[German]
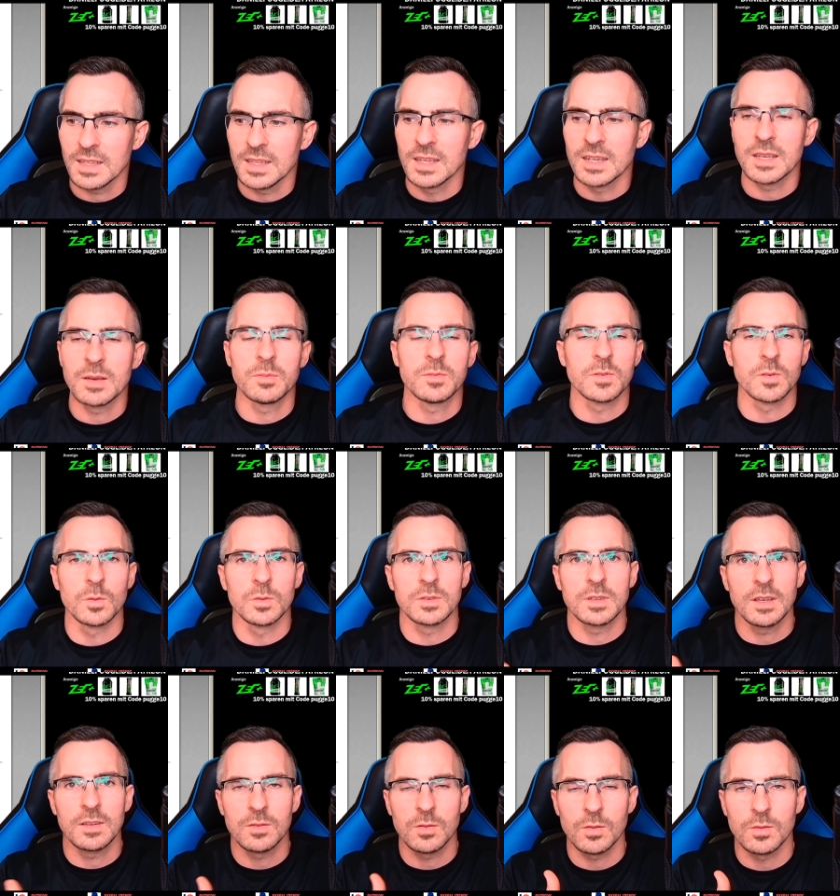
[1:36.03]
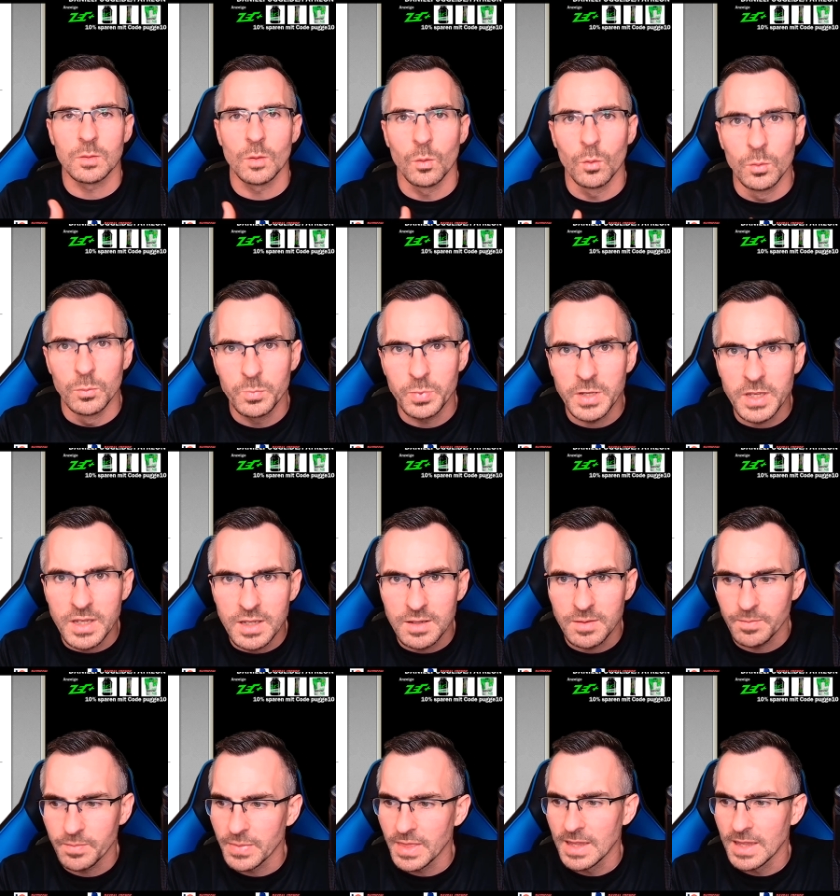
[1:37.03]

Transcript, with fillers: hier gibt's so einen Testosteronpeak.